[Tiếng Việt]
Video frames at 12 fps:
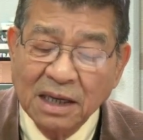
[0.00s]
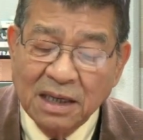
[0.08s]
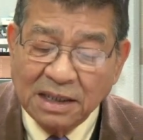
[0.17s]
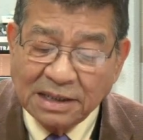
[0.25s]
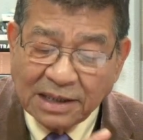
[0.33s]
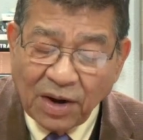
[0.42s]

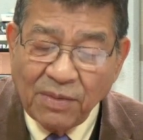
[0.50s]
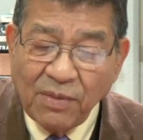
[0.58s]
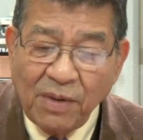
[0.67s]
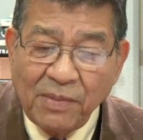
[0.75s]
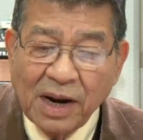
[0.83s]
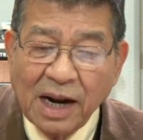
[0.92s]
cứ sau
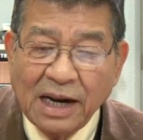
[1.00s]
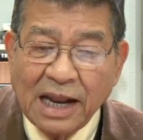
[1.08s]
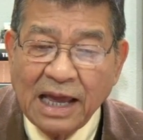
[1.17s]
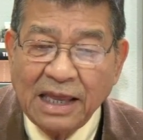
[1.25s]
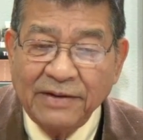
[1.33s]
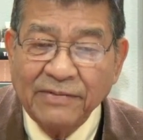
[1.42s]
mỗi một lần
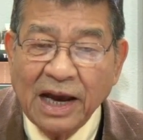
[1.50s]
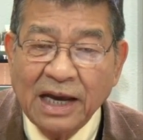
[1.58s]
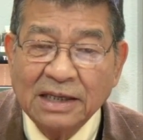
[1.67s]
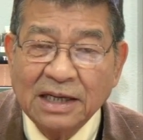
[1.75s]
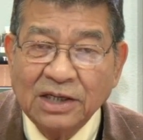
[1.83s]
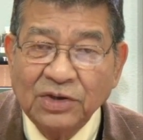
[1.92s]
lễ như vậy
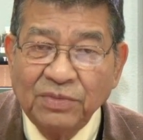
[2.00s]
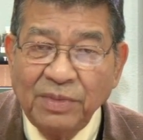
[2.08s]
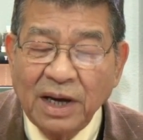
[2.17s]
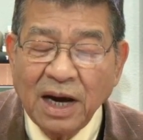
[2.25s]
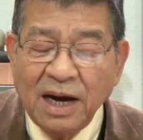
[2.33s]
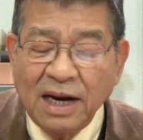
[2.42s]
dân chúng
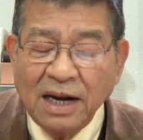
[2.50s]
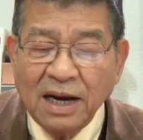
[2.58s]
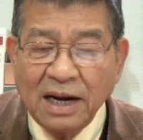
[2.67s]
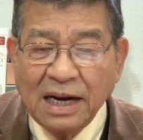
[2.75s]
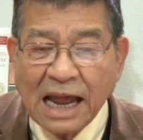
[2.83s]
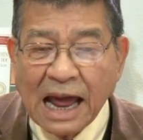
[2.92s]
Mỹ hơi
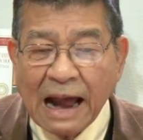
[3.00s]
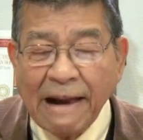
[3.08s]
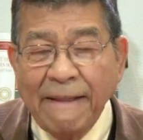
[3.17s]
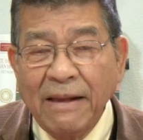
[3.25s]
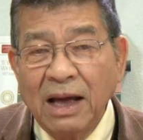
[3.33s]
lơ là